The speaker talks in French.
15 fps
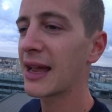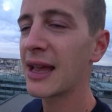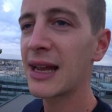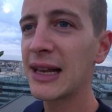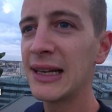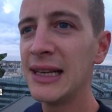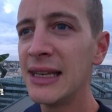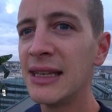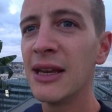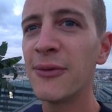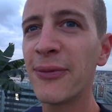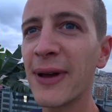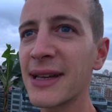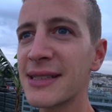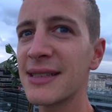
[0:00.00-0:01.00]
Rien que l'idée
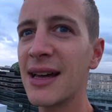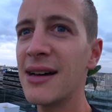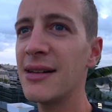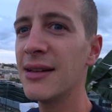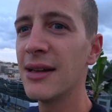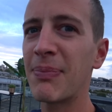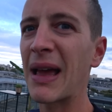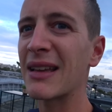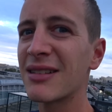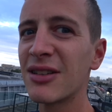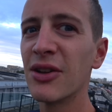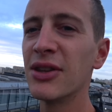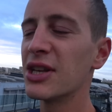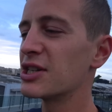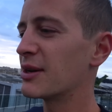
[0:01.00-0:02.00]
de faire ça,
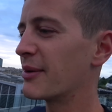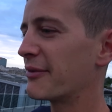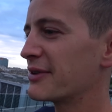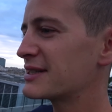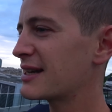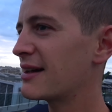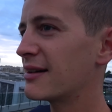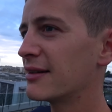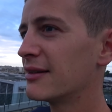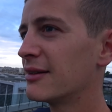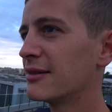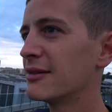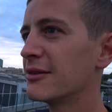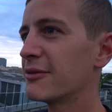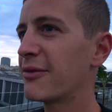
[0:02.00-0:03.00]
personne n'a jamais fait ça.
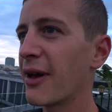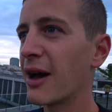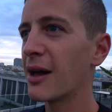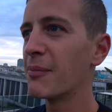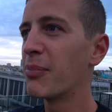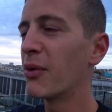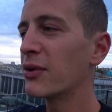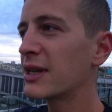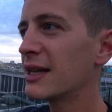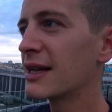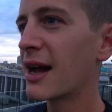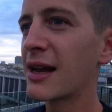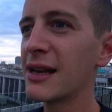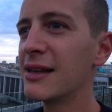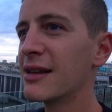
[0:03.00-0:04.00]
Faire un
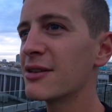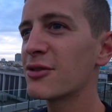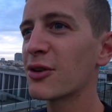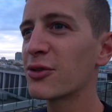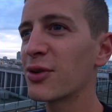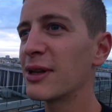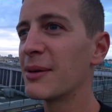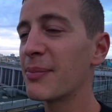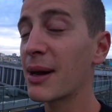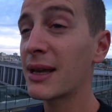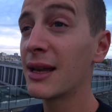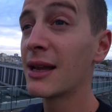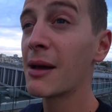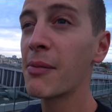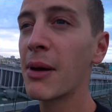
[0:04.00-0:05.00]
banking incliné sur le toit d'un
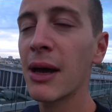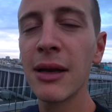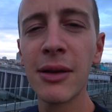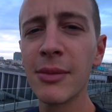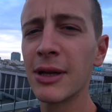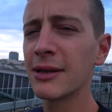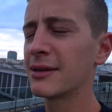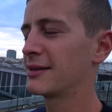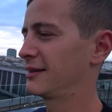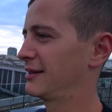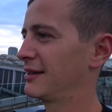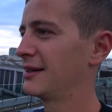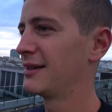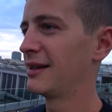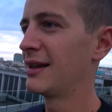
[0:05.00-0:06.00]
parking à Paris, non mais
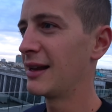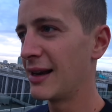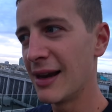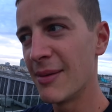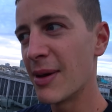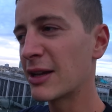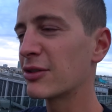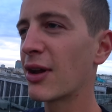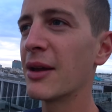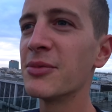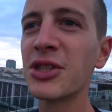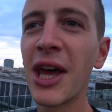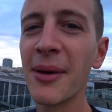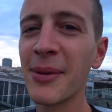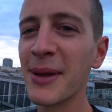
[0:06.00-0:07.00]
les mecs sont quand